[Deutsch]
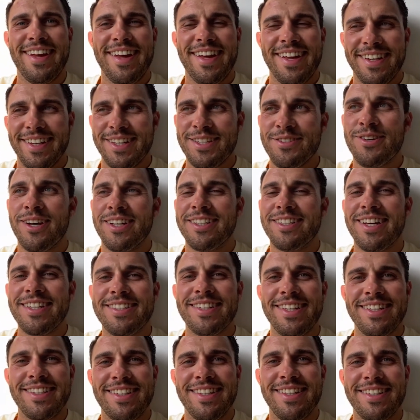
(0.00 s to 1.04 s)
Das waren
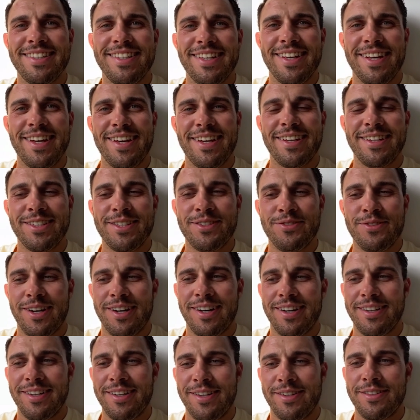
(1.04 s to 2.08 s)
tatsächlich, äh, das
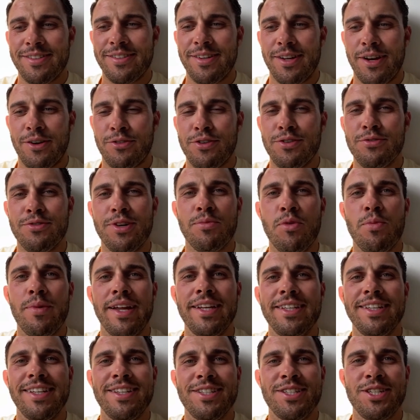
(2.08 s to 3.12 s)
war ein, auf jeden Fall ein
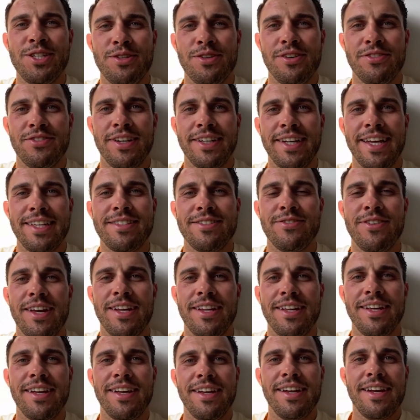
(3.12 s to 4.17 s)
Moment, den ich nicht mehr vergessen
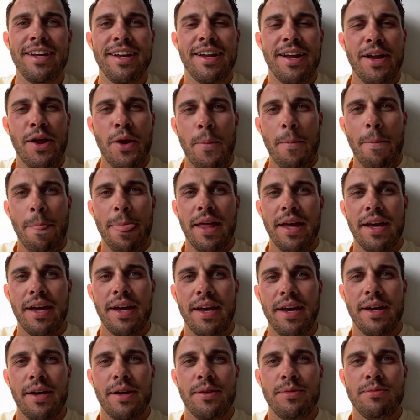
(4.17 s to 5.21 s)
werde.
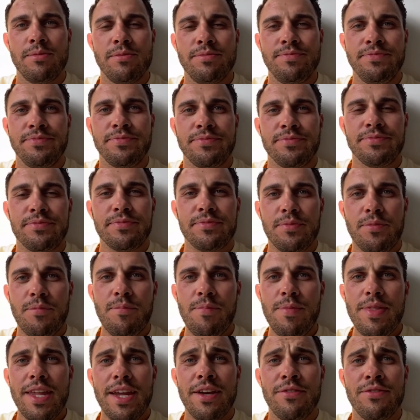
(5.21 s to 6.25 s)
Ähm,
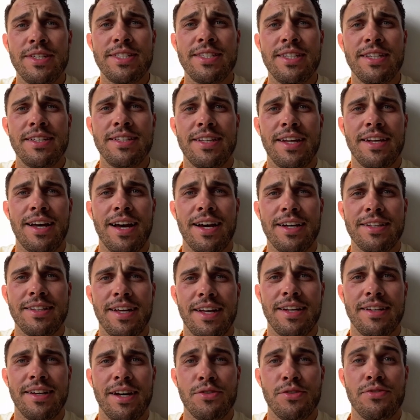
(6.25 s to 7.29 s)
wir sind danach
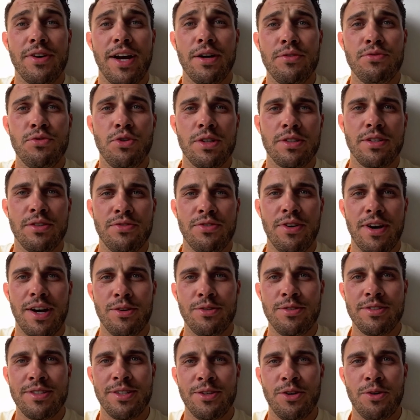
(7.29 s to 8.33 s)
dann nach Frankfurt
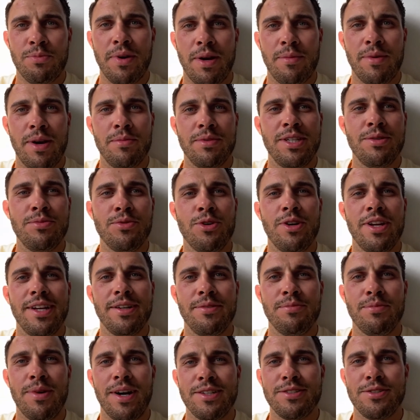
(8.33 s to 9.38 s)
gefahren und sind noch bei meinem
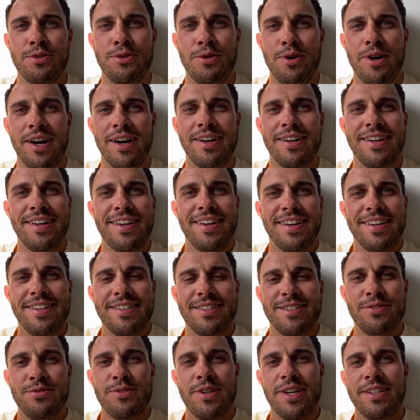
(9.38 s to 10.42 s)
Teamkollegen Max Goga,
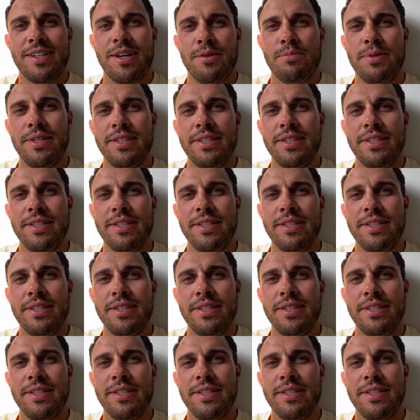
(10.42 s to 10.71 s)
sind wir in der Pik